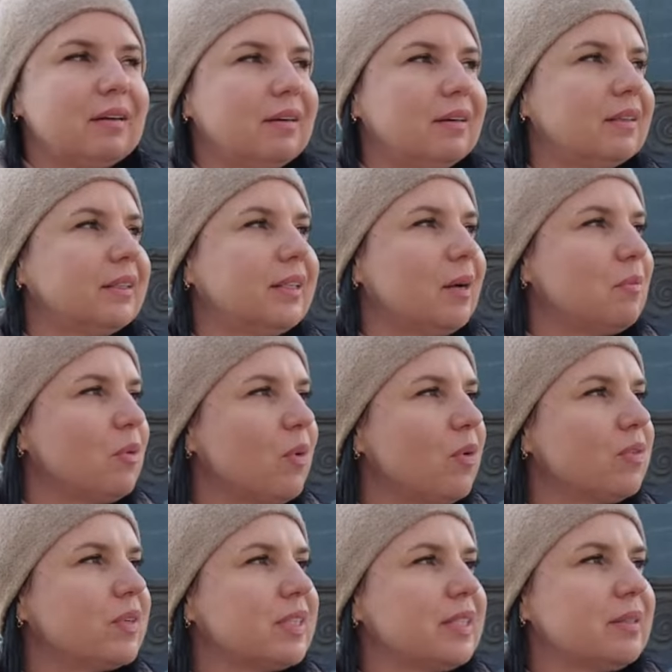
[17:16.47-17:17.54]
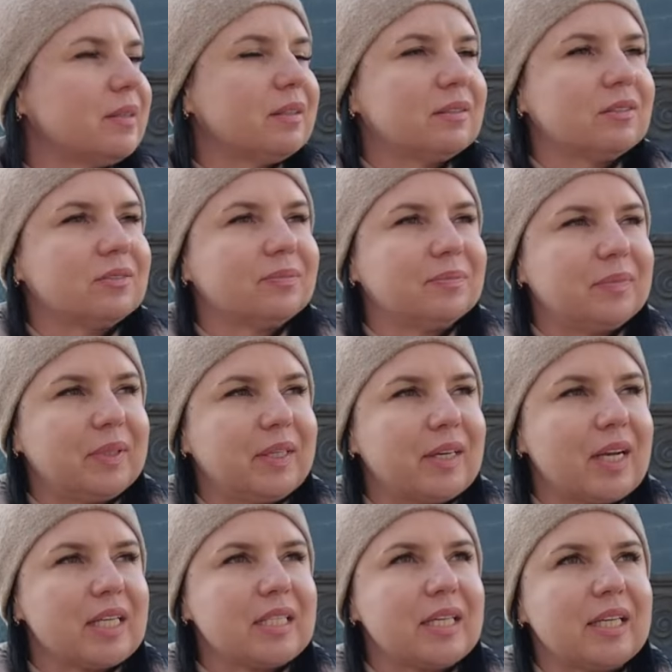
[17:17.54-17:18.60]
э, домов, где
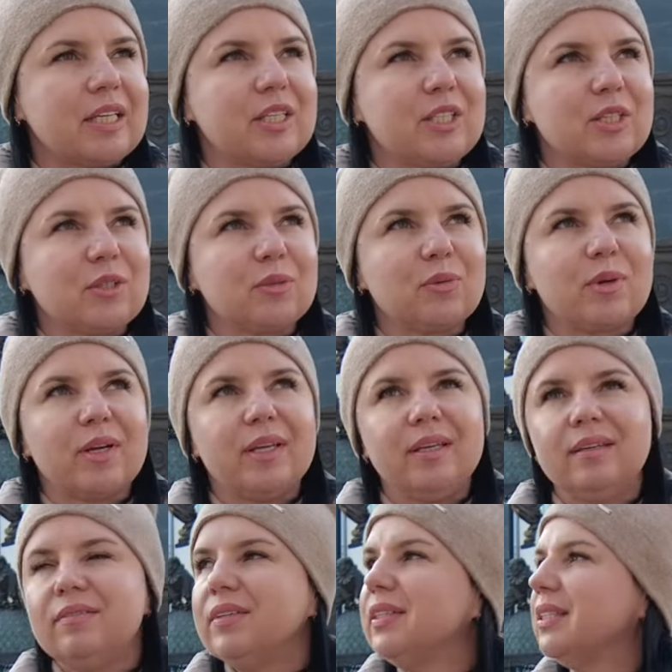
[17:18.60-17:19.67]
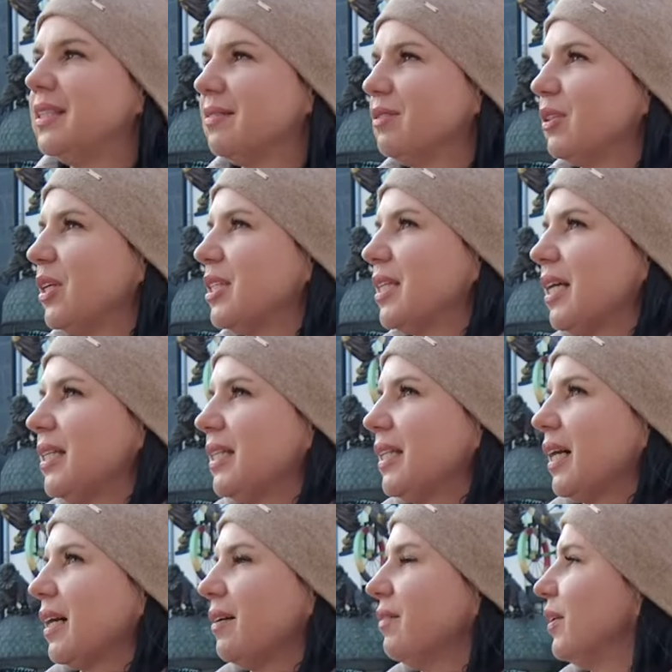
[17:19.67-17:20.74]
прекрасная архитектура, и видите вот эти
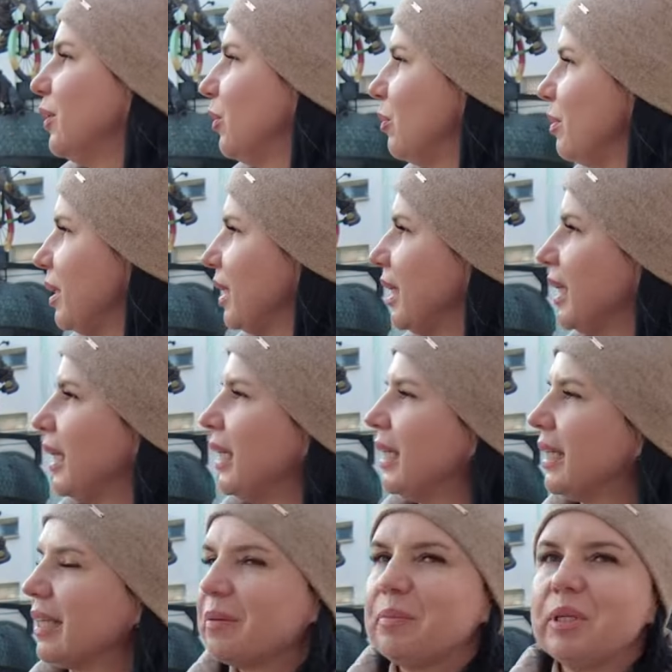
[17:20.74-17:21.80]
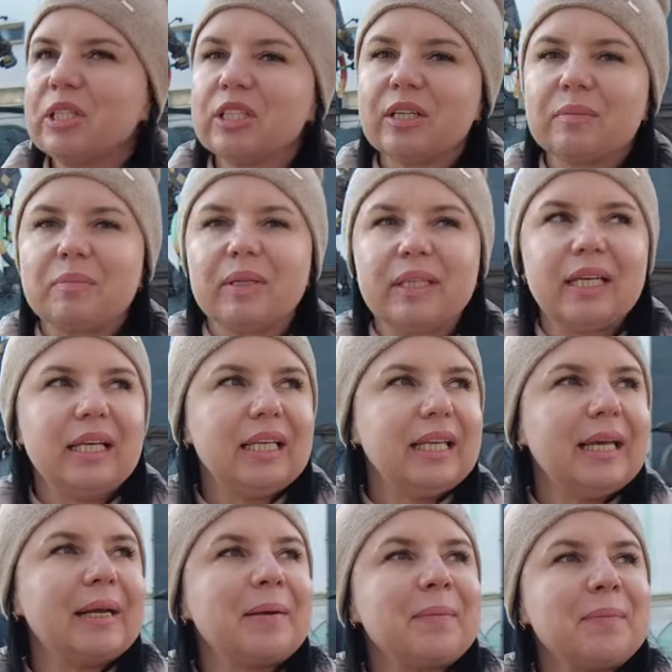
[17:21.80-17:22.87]
одинаковые домики, кирпичные,
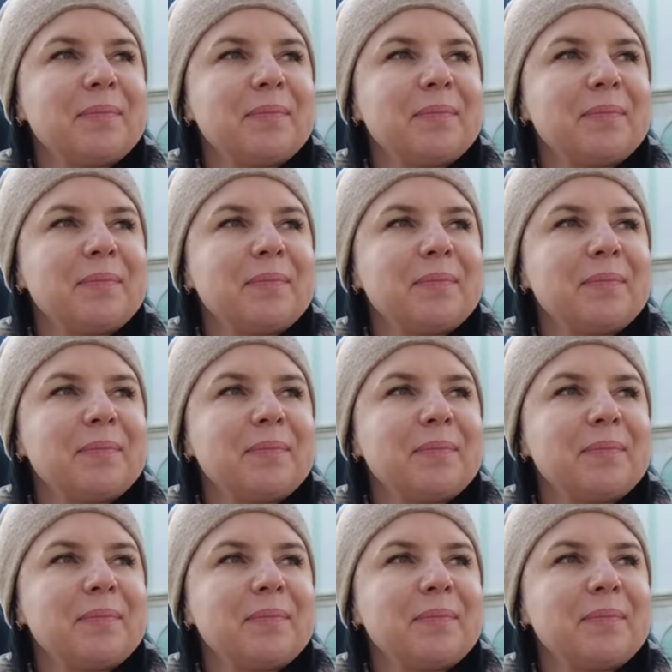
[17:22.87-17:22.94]
панельные.